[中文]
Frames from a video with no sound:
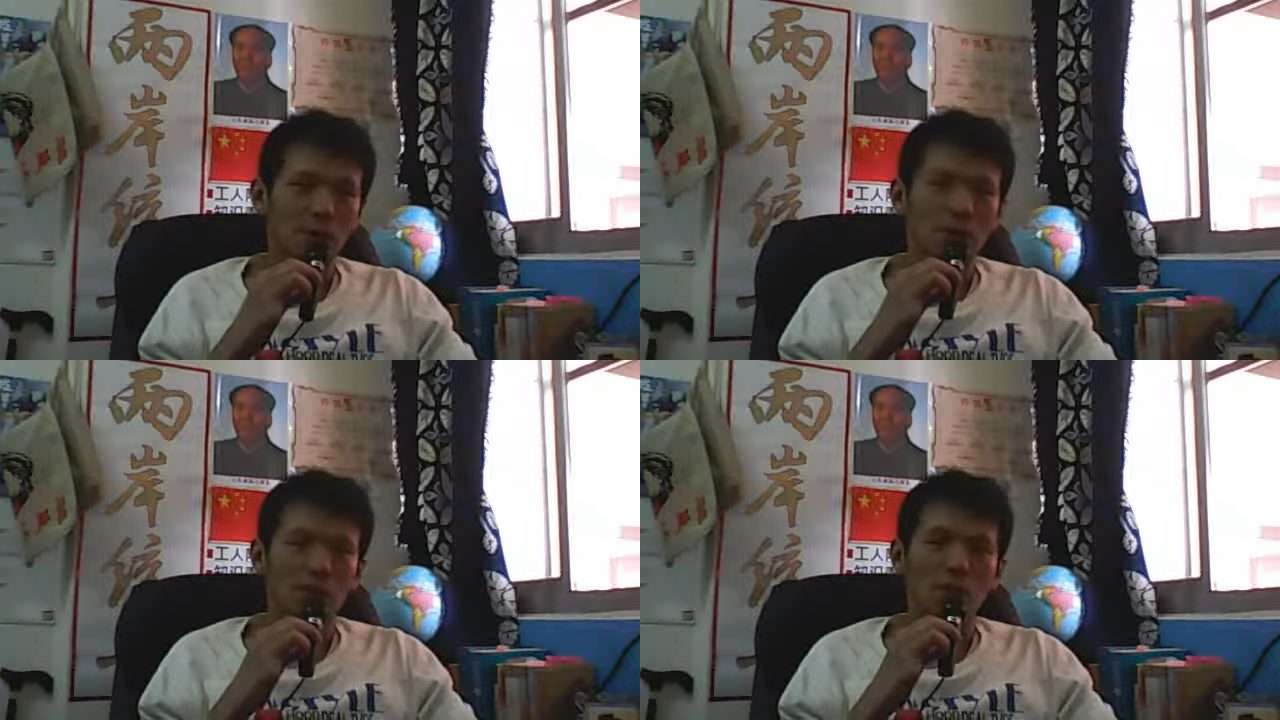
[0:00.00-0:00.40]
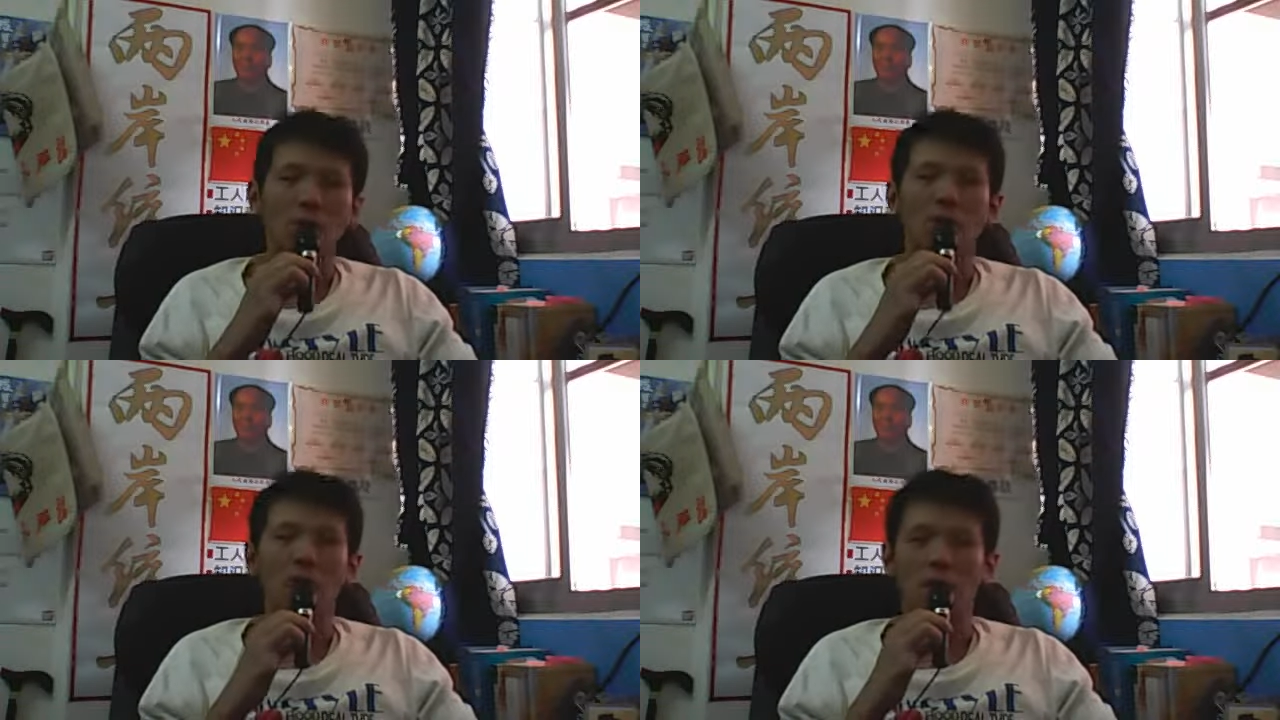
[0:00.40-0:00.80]
小
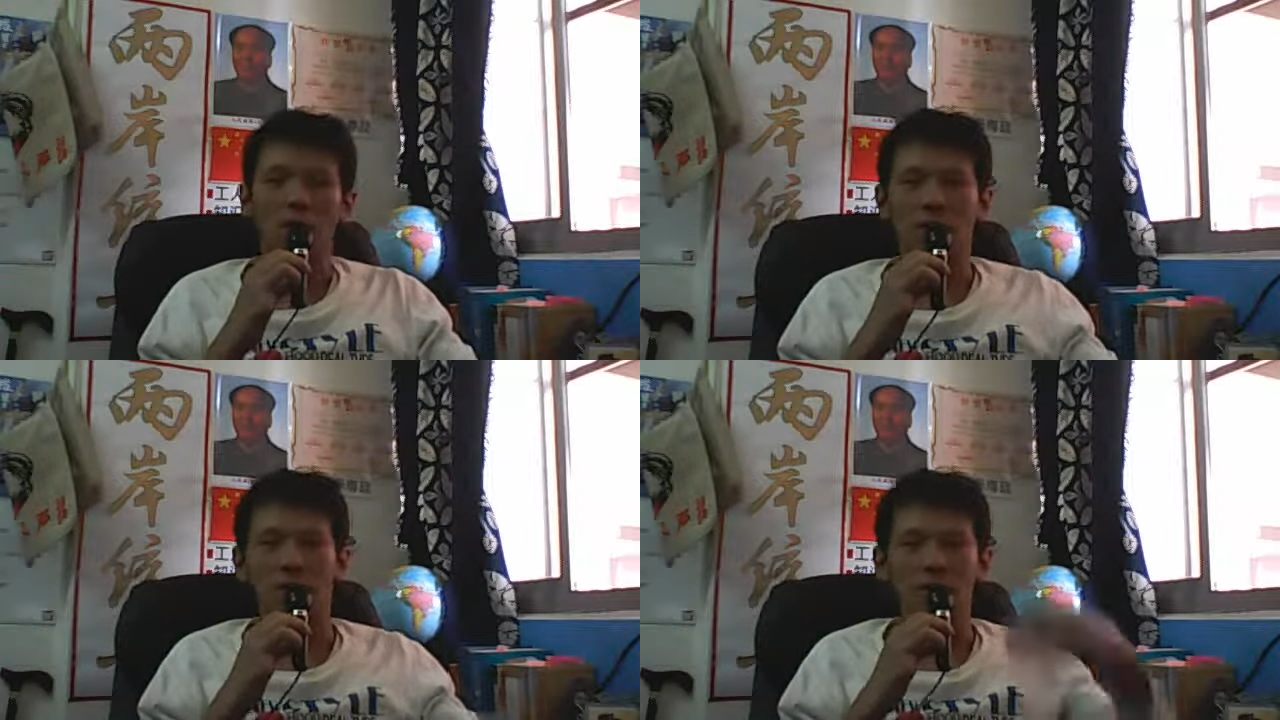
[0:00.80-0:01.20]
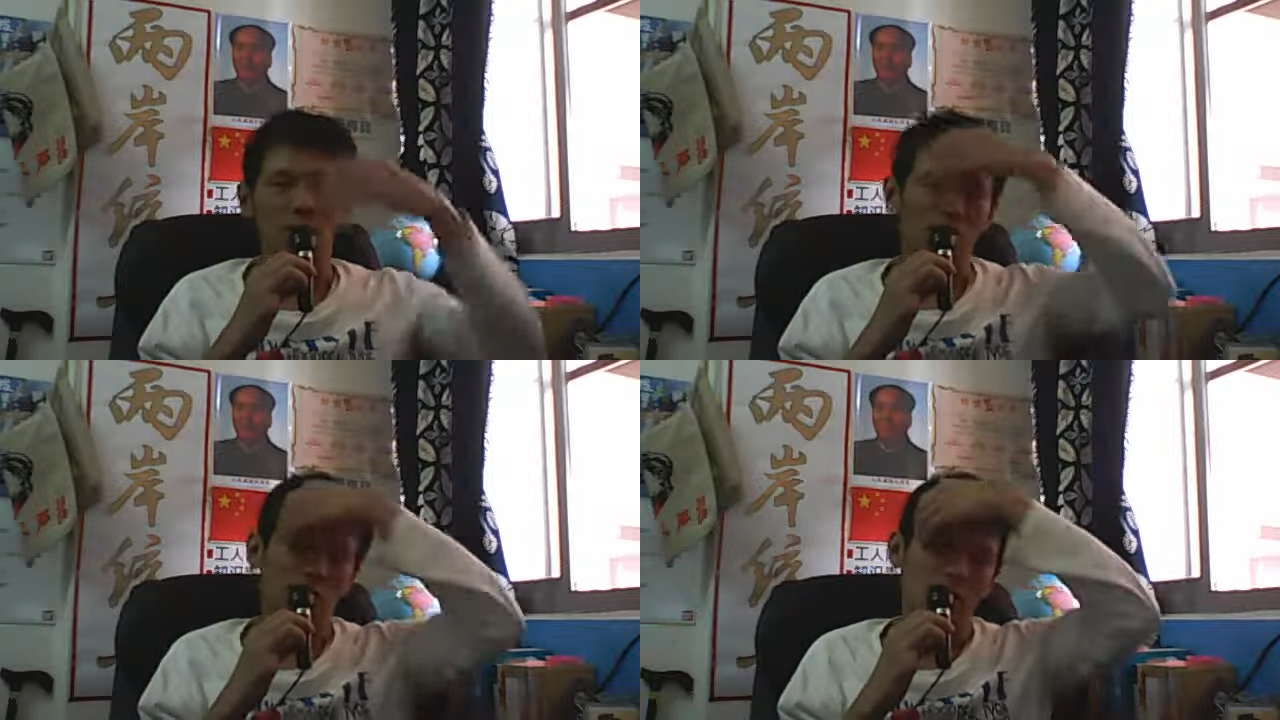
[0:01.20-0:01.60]
叮当啊，以前叫
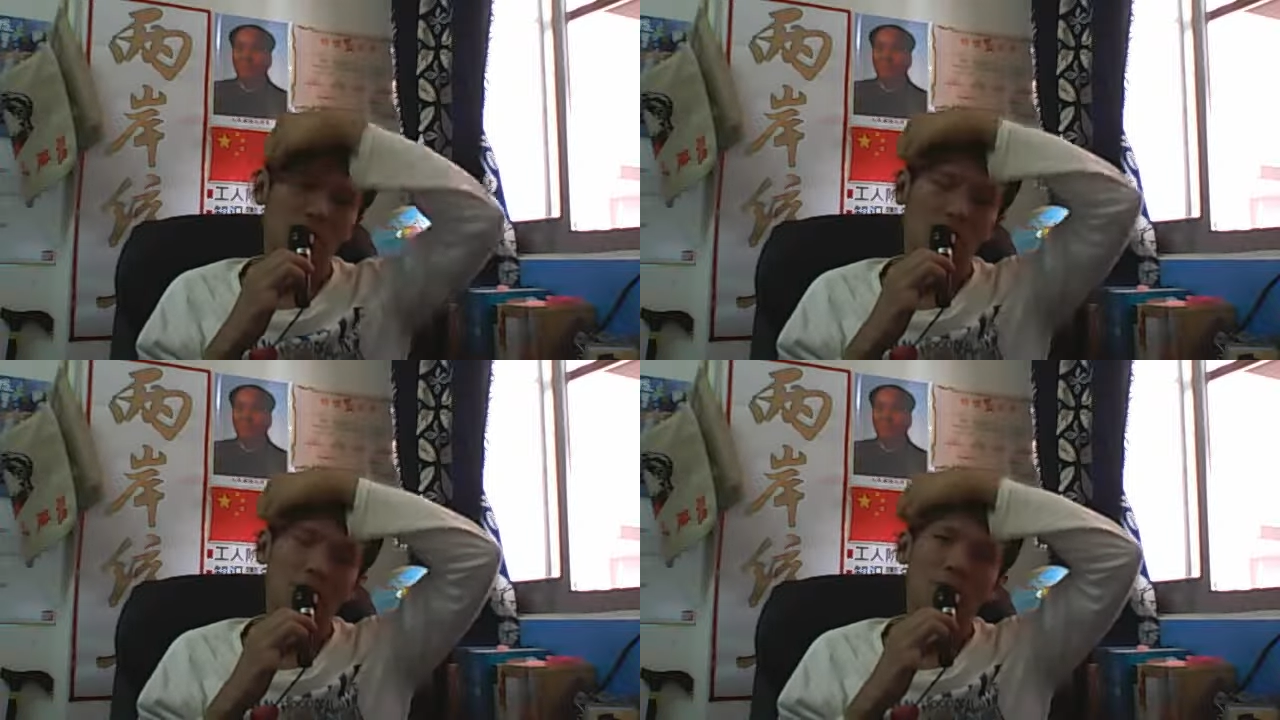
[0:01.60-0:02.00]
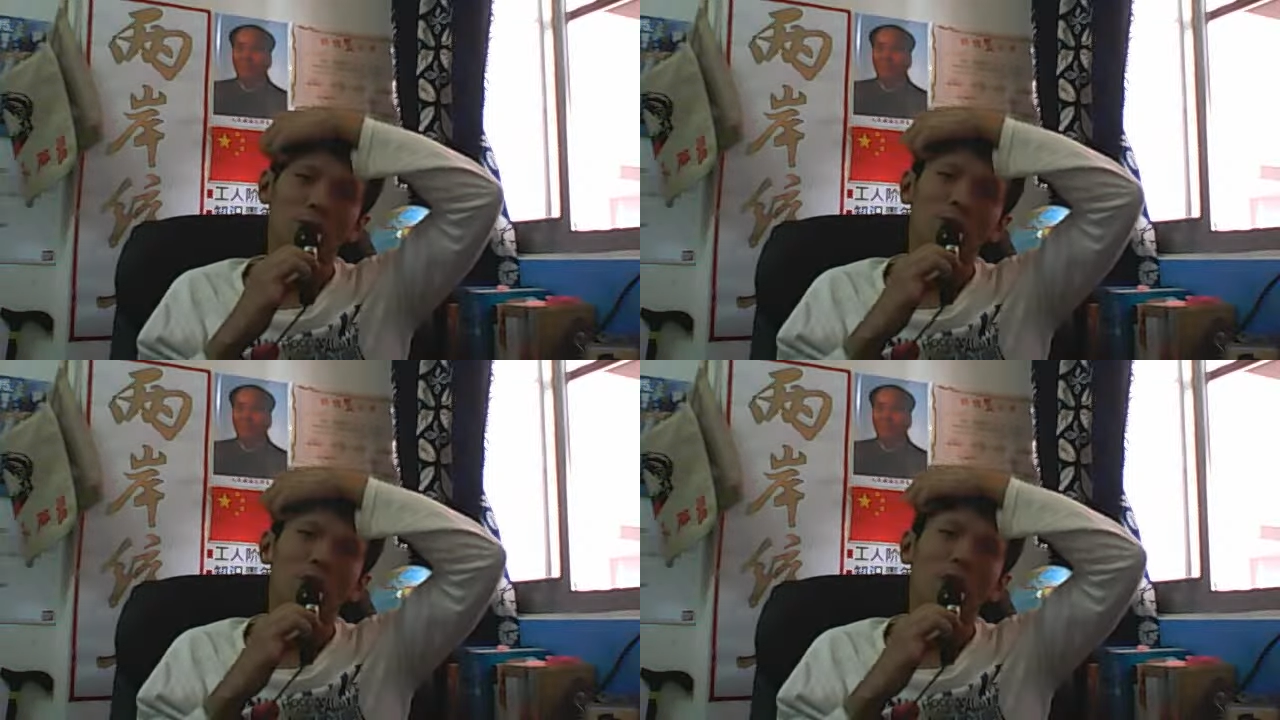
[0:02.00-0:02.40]
小叮当，现在叫什么
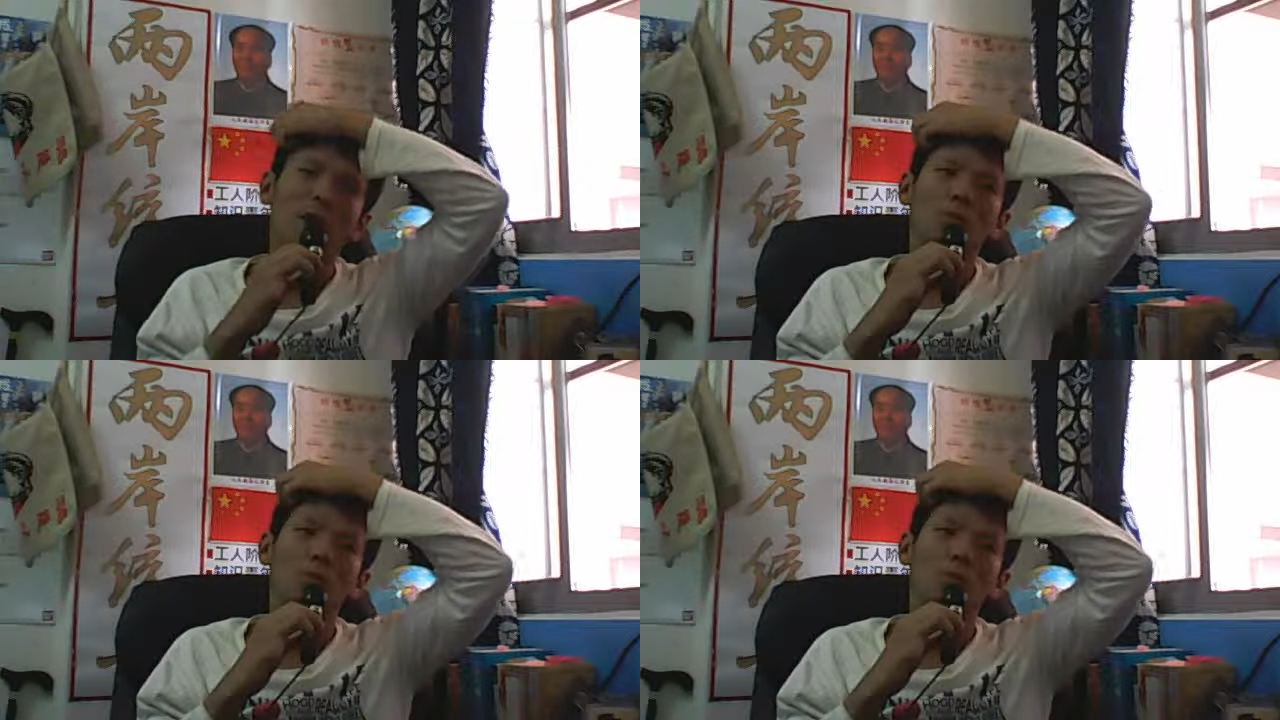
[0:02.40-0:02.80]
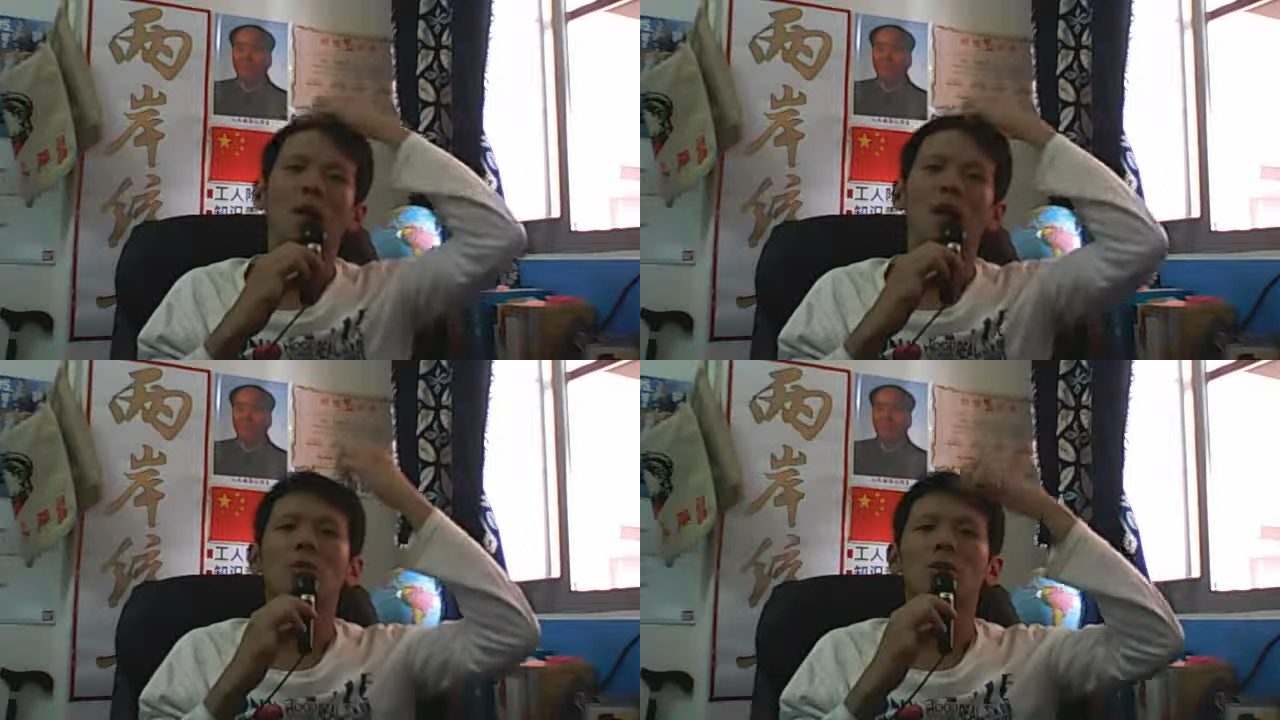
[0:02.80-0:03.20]
哆啦 A 梦？哆
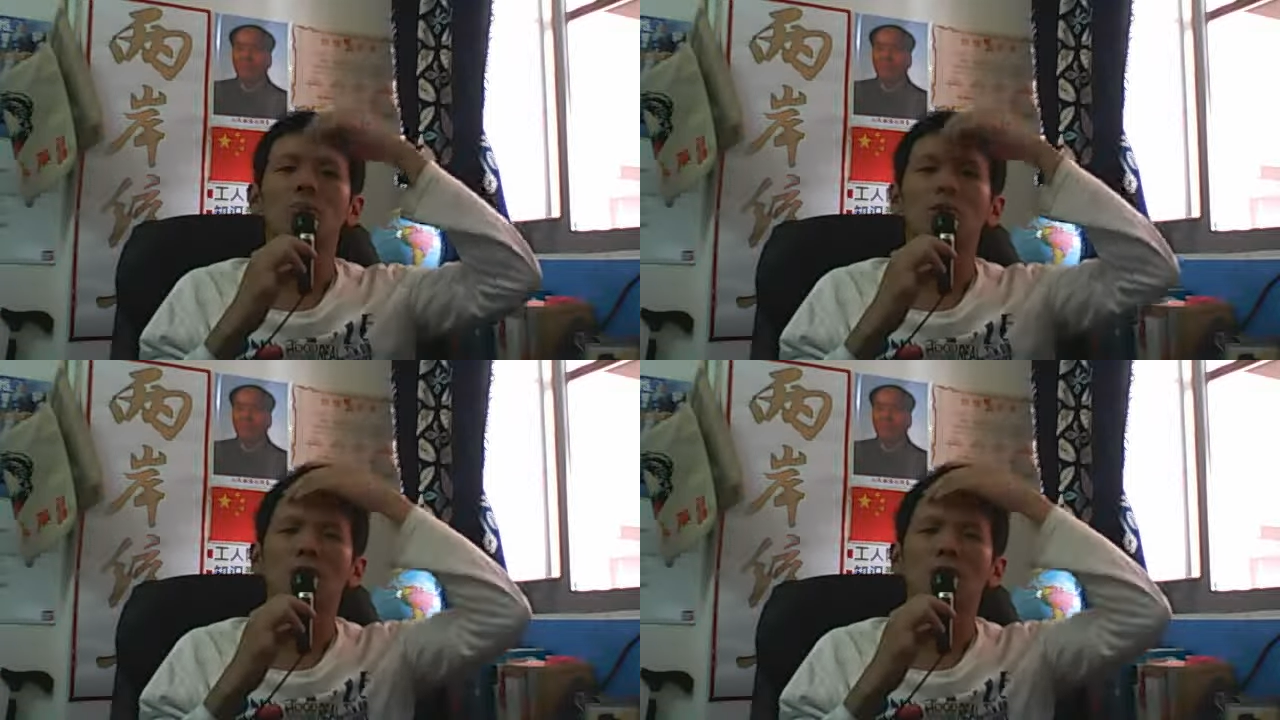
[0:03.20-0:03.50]
啦 A 梦是什么？